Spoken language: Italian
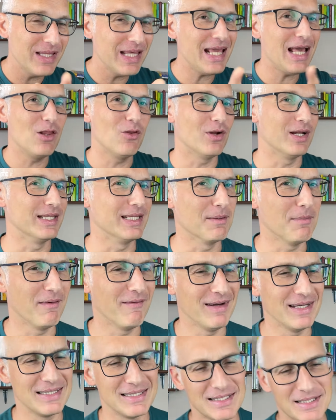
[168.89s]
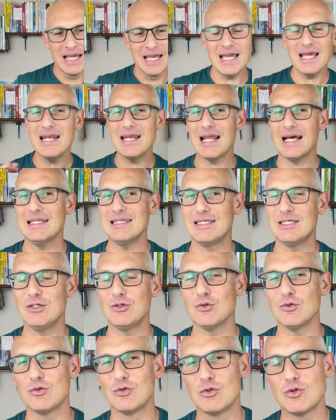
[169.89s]
E allora andiamo avanti.
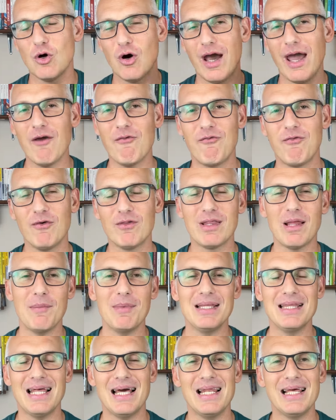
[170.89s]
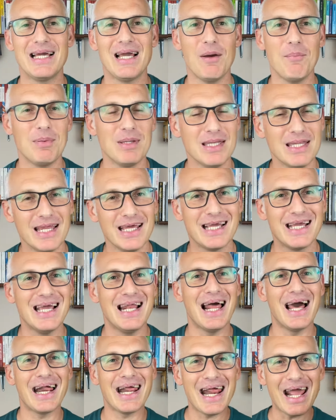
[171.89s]
Innanzitutto è fondamentale capire che
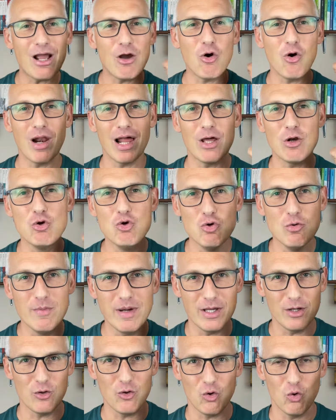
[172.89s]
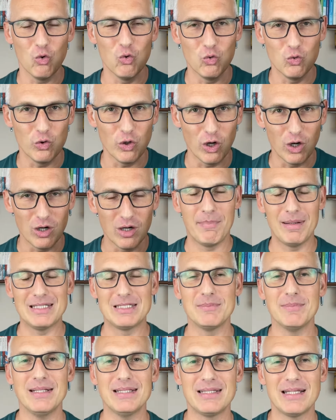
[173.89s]
la regola numero uno per
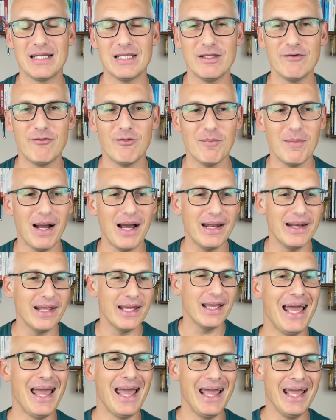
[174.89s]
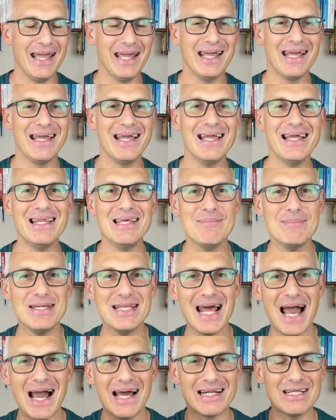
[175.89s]
smettere di fumare è
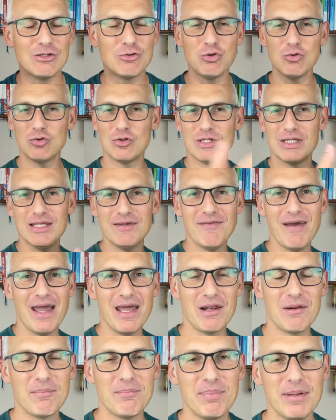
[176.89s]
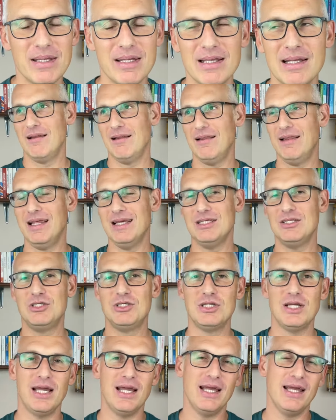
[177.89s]
eliminare tutti i verbi
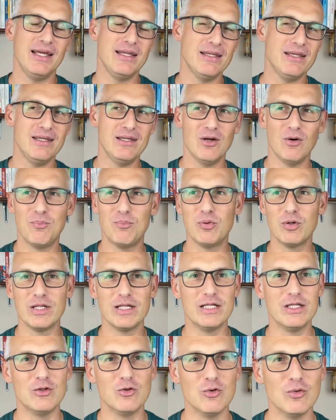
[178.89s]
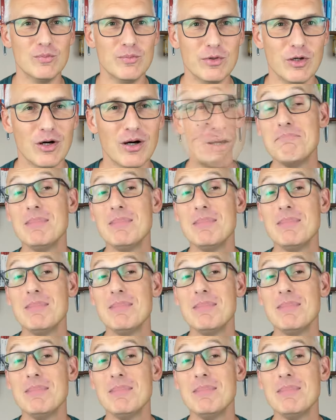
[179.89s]
leggeri oppure di dubbio.